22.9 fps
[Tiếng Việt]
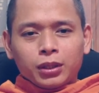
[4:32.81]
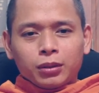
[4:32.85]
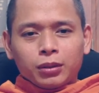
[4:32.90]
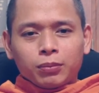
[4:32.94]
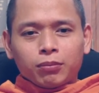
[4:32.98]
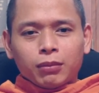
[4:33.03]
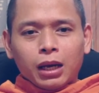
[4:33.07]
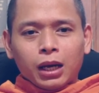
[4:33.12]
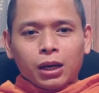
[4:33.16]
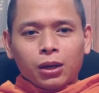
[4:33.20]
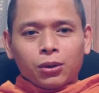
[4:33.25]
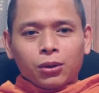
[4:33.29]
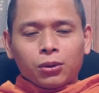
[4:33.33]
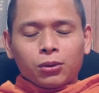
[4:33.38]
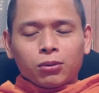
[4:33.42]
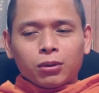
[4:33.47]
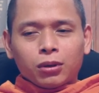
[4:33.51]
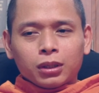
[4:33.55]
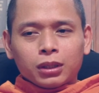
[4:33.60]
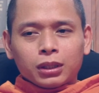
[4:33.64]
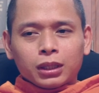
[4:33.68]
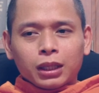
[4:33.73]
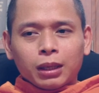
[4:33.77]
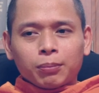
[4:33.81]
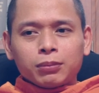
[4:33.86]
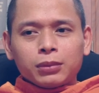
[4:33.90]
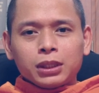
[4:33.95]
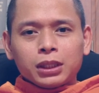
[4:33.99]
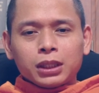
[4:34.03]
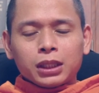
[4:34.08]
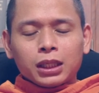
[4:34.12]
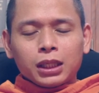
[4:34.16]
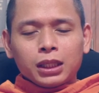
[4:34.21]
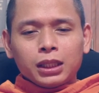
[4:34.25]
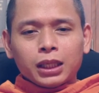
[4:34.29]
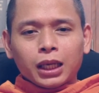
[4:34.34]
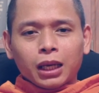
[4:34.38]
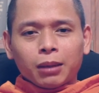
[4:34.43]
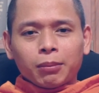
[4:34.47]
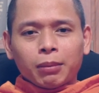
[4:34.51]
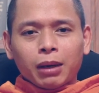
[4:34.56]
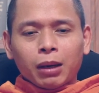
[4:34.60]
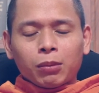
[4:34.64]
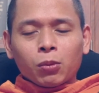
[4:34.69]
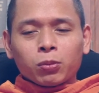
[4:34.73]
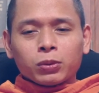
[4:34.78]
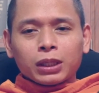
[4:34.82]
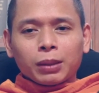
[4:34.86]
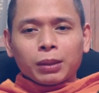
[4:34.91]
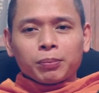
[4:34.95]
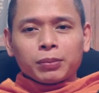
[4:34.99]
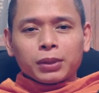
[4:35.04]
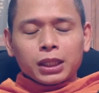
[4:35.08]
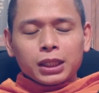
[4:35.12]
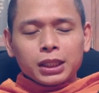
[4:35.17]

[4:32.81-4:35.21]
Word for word: bao 50 à, kg hai bao 100 kg